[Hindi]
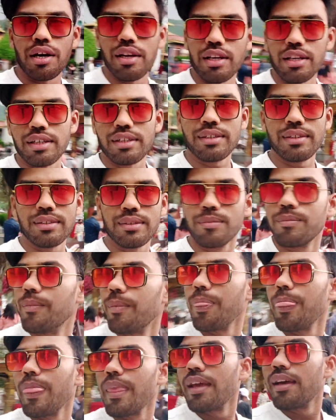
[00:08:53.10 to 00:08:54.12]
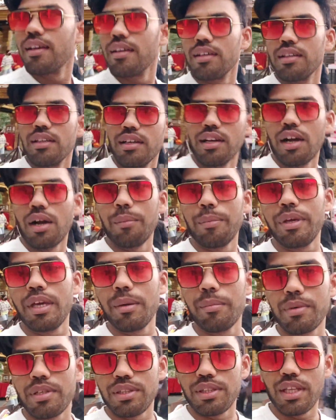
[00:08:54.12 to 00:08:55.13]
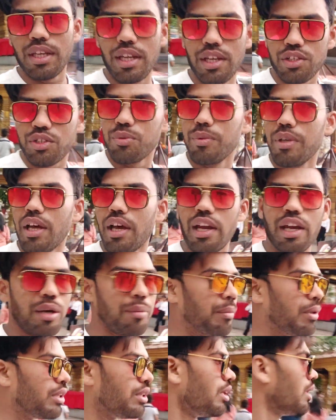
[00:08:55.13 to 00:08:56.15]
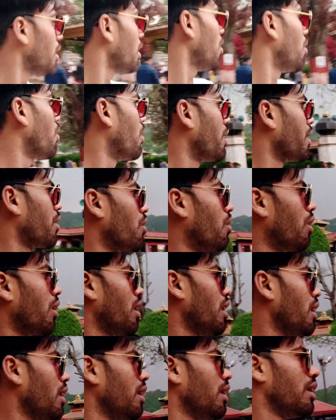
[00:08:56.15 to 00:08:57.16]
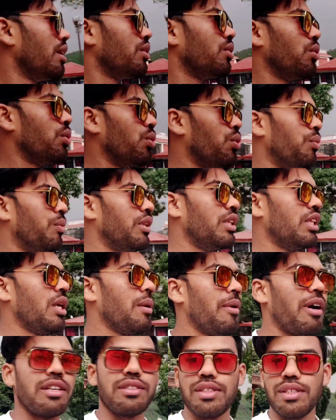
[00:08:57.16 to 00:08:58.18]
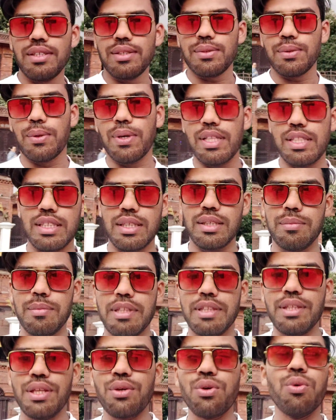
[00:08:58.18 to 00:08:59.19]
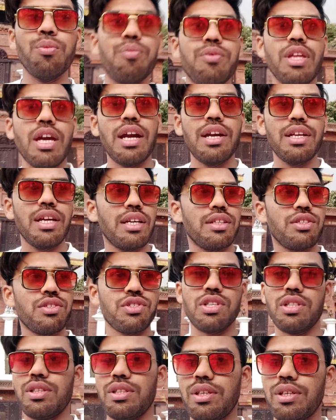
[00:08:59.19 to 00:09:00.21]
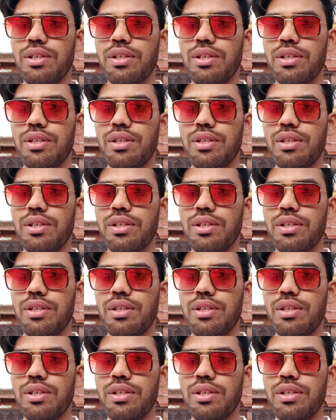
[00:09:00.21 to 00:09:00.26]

यहाँ है यहाँ पे है मंदिर लक्ष्मी नारायण मंदिर और एक और है तो विंध्यवासिनी थोड़ा सा मंदिर घूमते हैं एंड यहाँ से